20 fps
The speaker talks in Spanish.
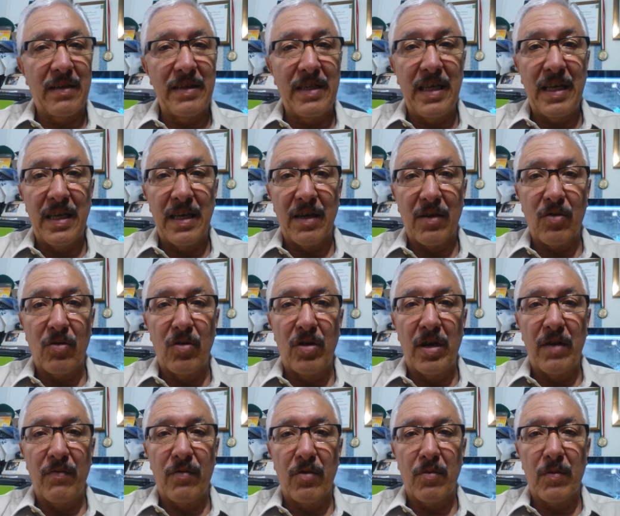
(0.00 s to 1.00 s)
día con
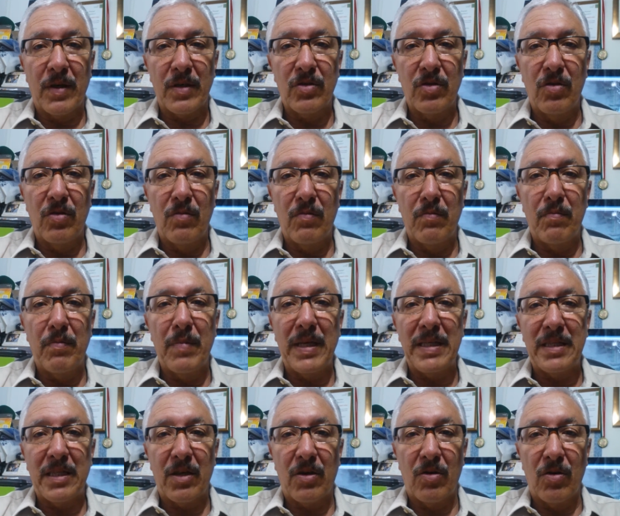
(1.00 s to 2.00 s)
la información
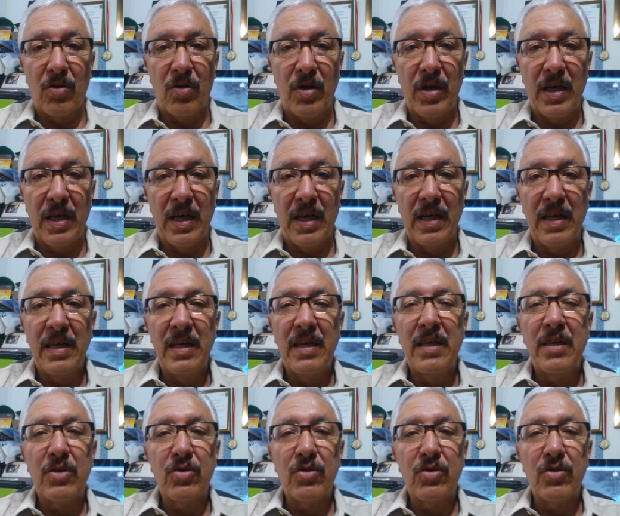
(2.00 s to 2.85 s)
meteorológica.